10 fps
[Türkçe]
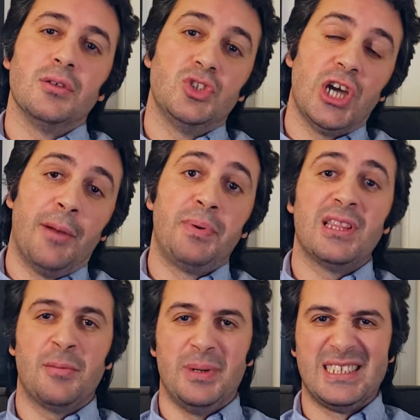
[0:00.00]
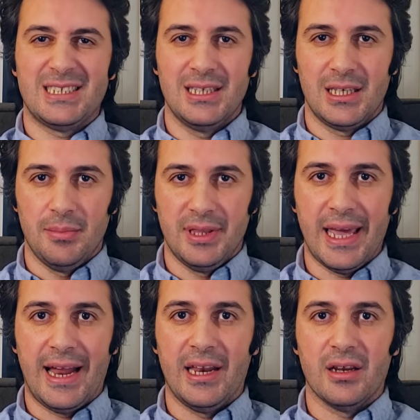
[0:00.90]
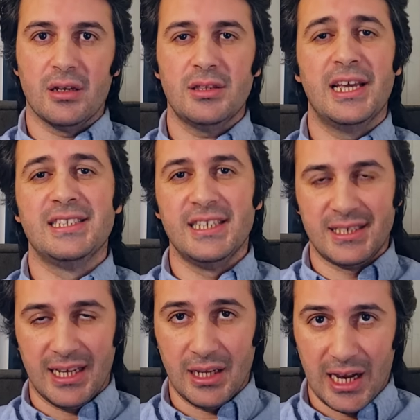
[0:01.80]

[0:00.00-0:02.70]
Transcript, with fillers: çarpıklık, basıklık gibi değerleri tezlerinize